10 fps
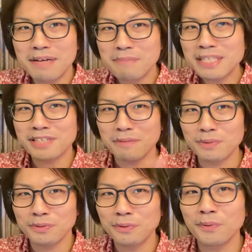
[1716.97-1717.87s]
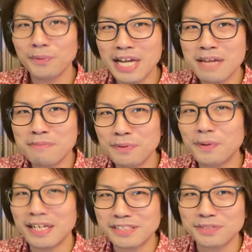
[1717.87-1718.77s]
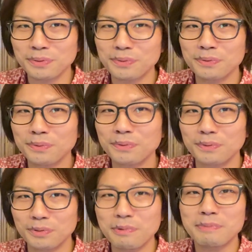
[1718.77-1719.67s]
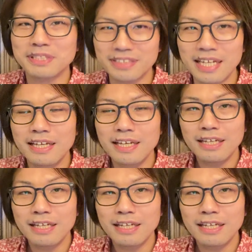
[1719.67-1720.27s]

まずは僕のホロライブの感想というところを述べますね。